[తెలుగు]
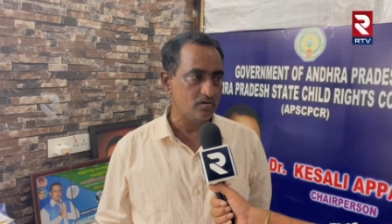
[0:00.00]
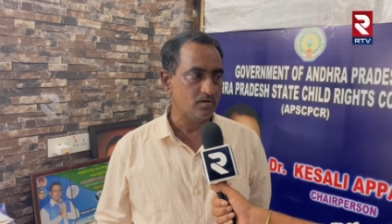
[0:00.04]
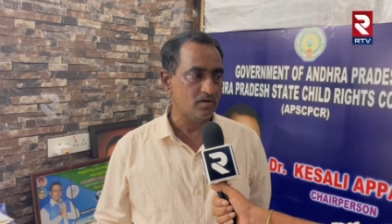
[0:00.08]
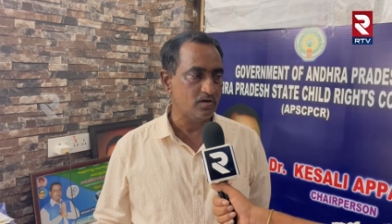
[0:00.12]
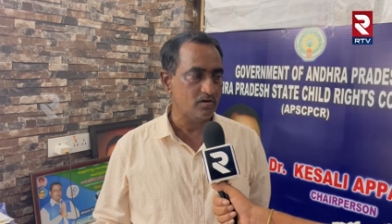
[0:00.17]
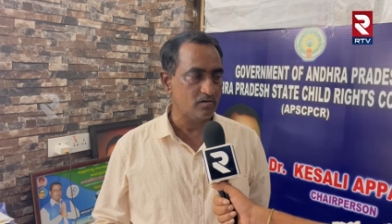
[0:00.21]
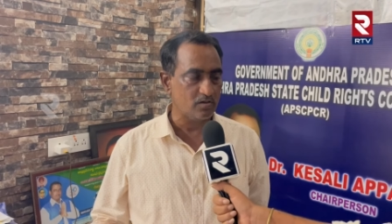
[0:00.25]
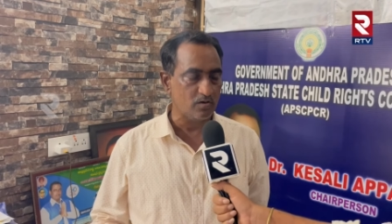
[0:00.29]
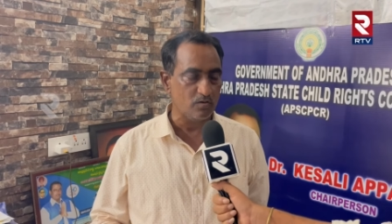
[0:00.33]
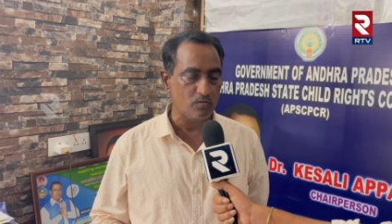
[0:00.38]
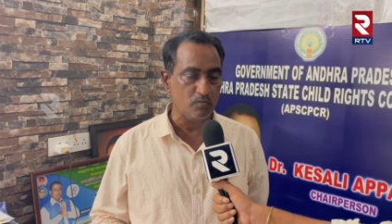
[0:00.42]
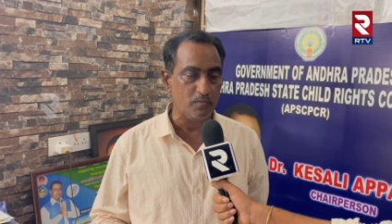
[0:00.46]

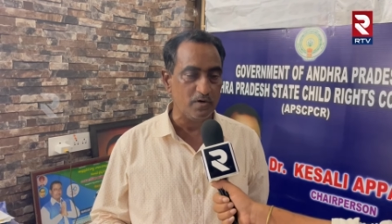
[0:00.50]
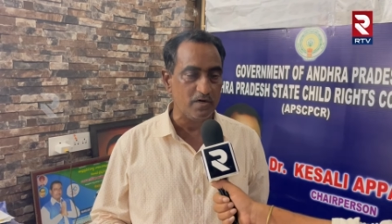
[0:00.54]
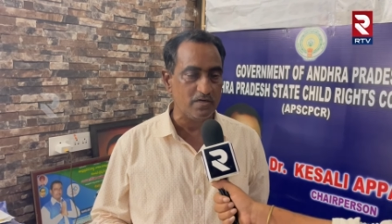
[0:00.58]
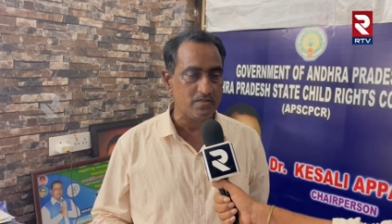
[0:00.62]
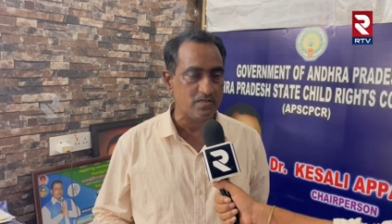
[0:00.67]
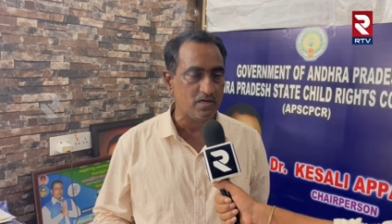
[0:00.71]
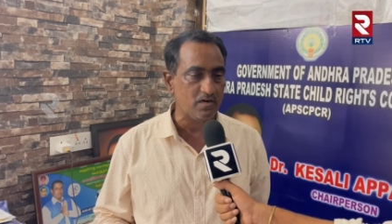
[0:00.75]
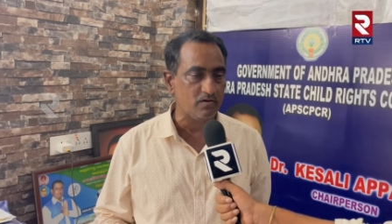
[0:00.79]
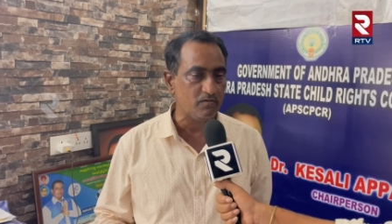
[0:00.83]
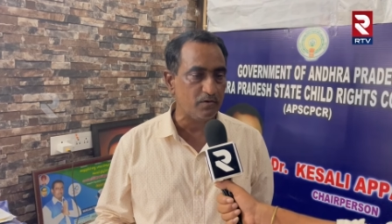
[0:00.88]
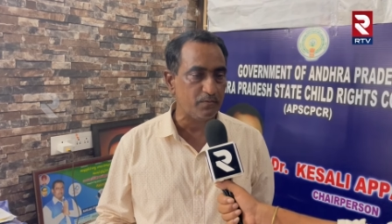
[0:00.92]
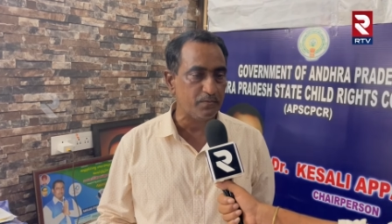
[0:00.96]
లేకపోతే ఉమెన్ అండ్
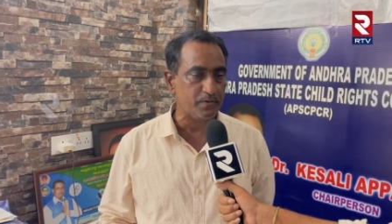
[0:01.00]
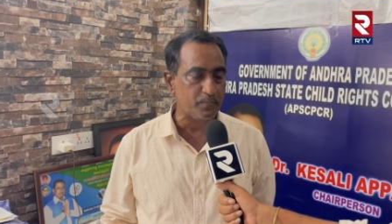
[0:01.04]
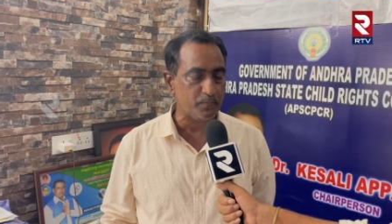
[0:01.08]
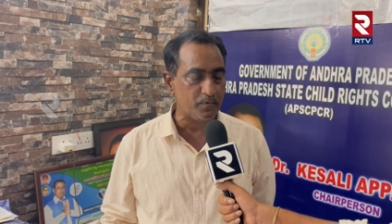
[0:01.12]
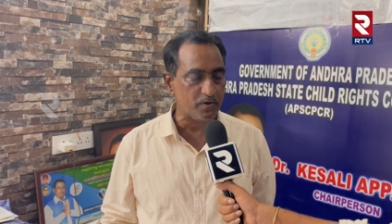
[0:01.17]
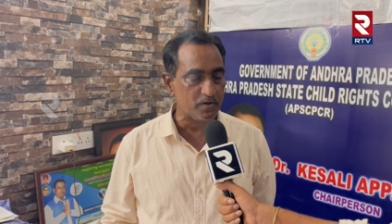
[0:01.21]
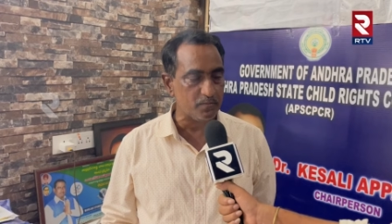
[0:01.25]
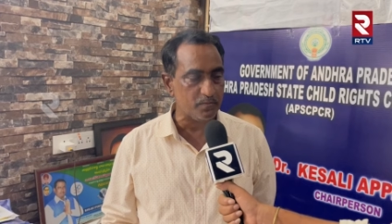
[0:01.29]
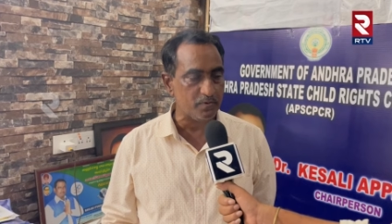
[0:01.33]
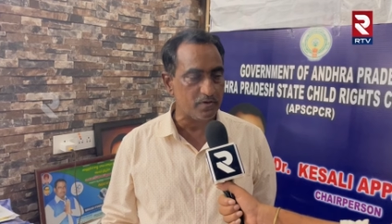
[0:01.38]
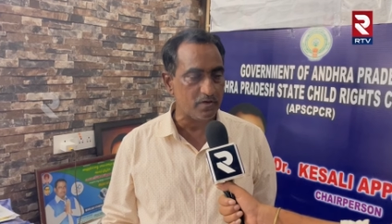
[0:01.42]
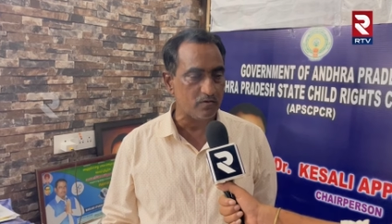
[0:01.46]
చైల్డ్ వెల్ఫేర్
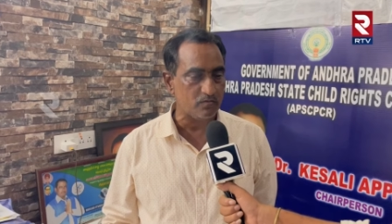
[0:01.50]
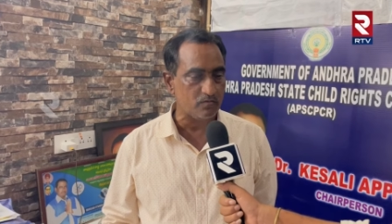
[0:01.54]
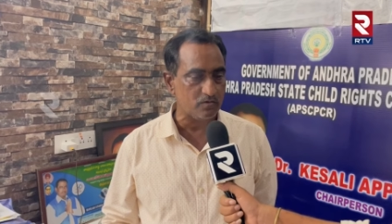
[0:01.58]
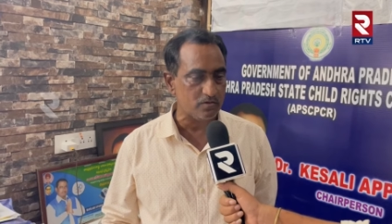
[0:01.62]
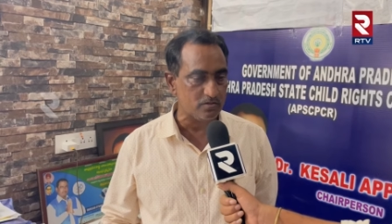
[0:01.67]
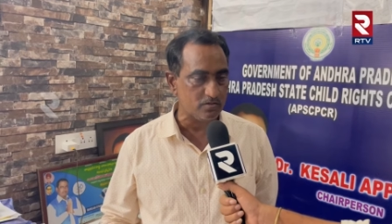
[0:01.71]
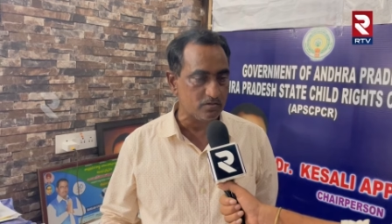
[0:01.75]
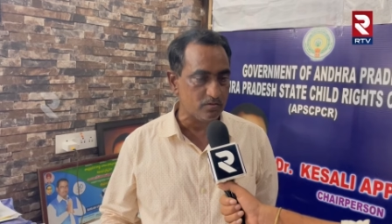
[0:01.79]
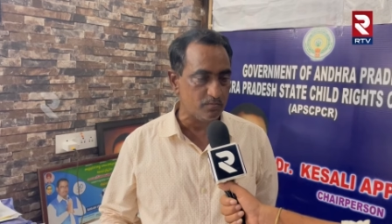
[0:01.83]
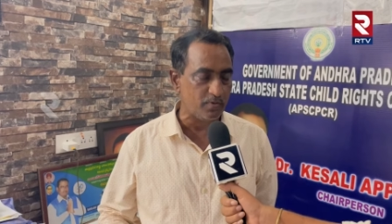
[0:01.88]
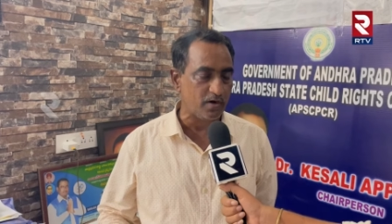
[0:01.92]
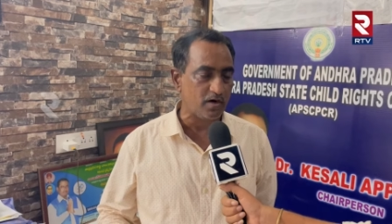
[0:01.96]
డిపార్ట్మెంట్
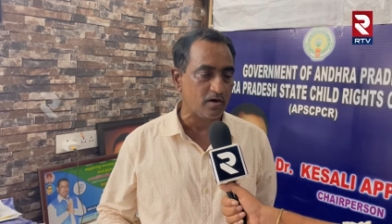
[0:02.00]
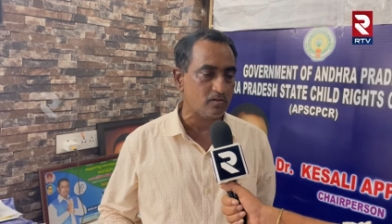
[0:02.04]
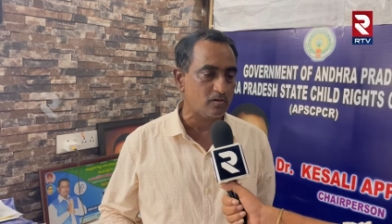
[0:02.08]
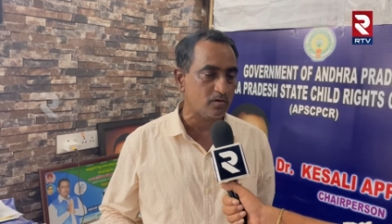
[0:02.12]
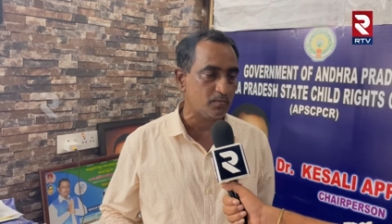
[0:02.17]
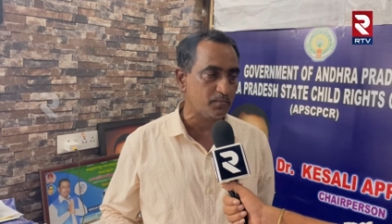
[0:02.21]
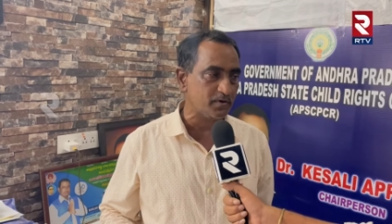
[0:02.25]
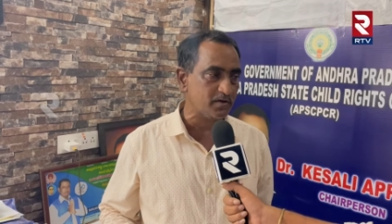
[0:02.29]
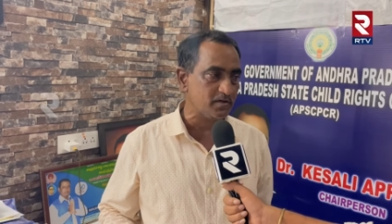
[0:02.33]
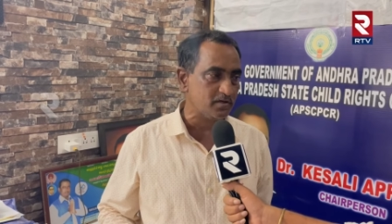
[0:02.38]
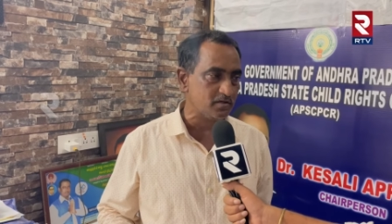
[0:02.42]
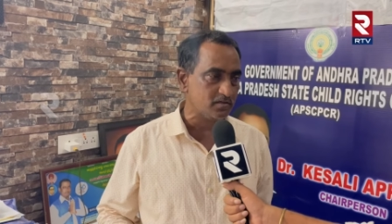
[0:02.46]
అవ్వచ్చు బాలలతో
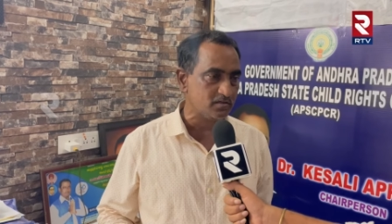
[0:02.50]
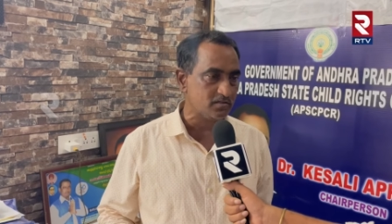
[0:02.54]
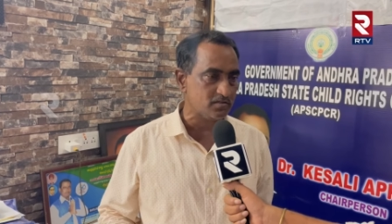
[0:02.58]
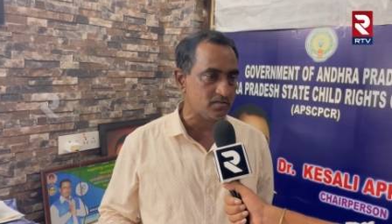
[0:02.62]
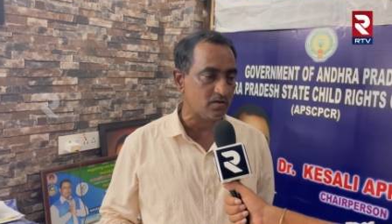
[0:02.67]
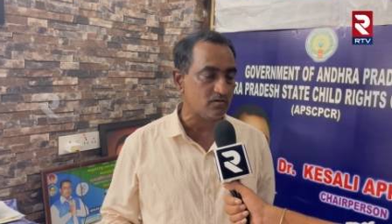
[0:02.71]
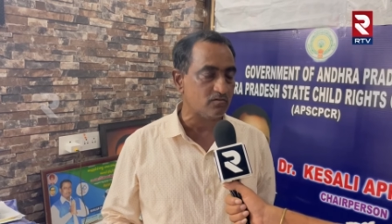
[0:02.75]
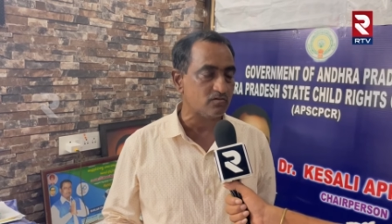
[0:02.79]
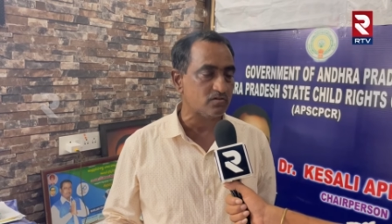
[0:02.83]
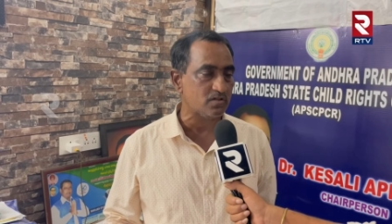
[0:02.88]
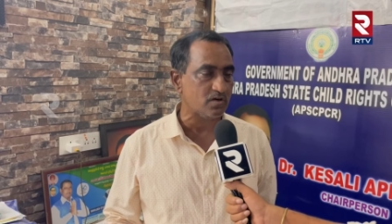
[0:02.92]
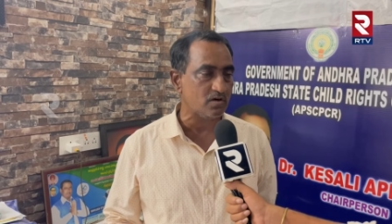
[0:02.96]
పనిచేసిన
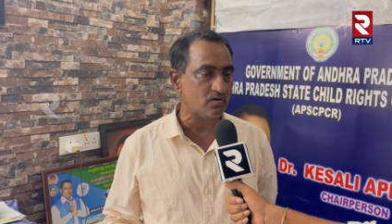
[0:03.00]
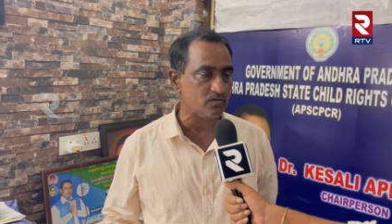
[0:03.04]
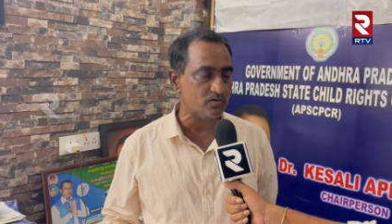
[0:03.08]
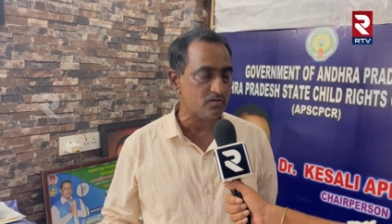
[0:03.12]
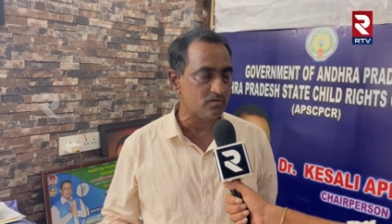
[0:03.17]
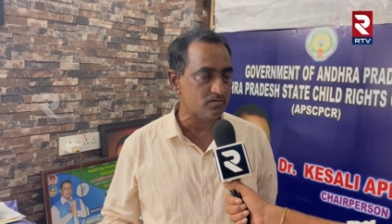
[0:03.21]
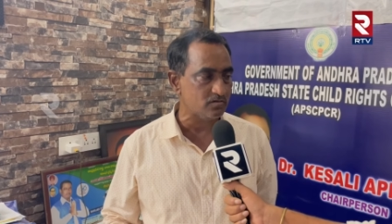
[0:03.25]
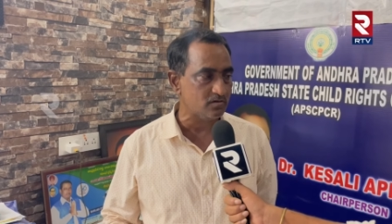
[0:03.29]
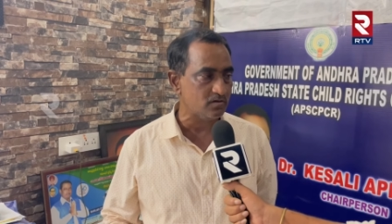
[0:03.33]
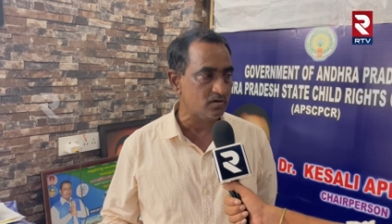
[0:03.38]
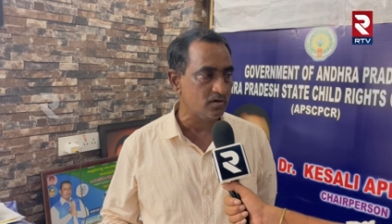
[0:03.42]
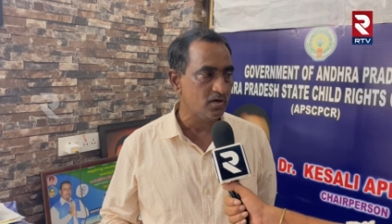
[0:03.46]
సంస్థలు
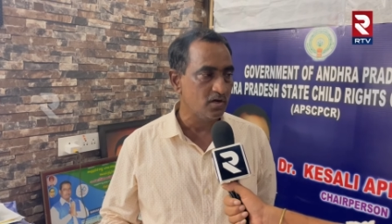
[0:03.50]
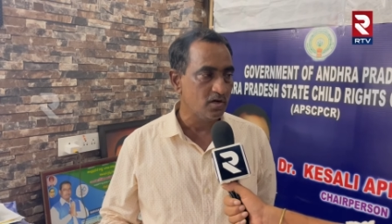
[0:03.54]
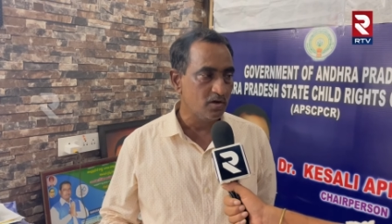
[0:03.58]
అవ్వచ్చు